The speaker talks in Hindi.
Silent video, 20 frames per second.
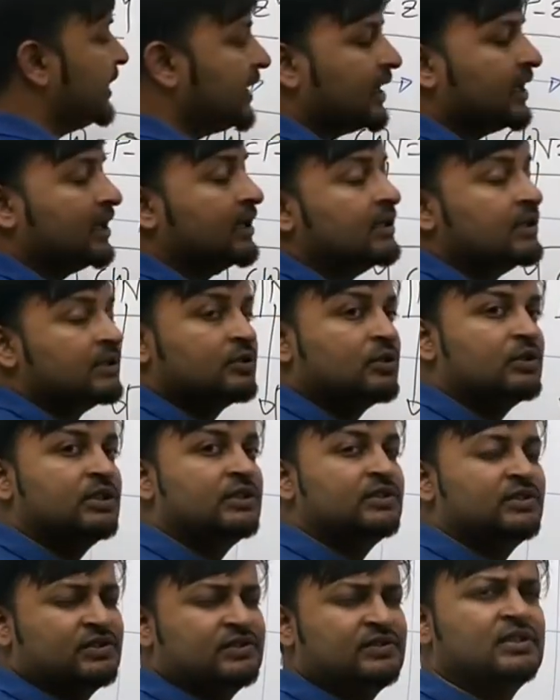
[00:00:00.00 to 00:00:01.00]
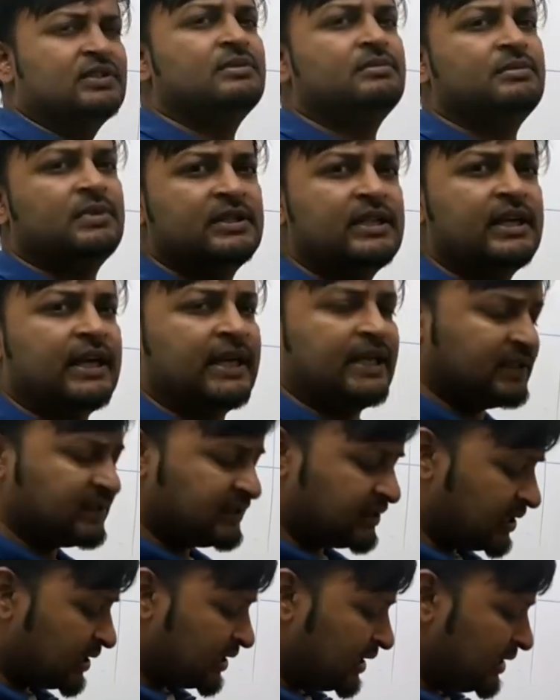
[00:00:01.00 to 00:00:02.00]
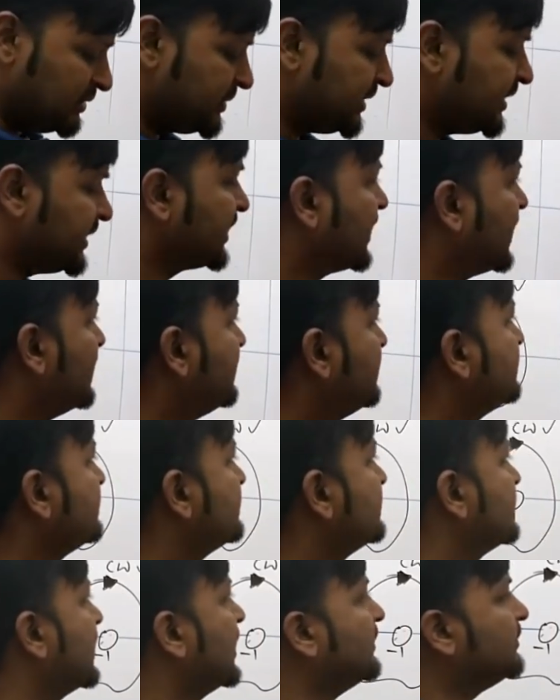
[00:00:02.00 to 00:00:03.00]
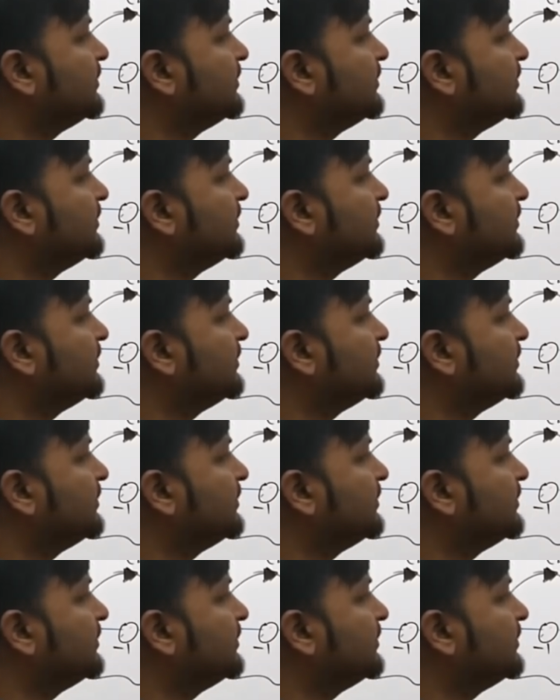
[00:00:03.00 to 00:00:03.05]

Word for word: है ना तो दिस इज नथिंग बट द एनसर्कलमेंट अब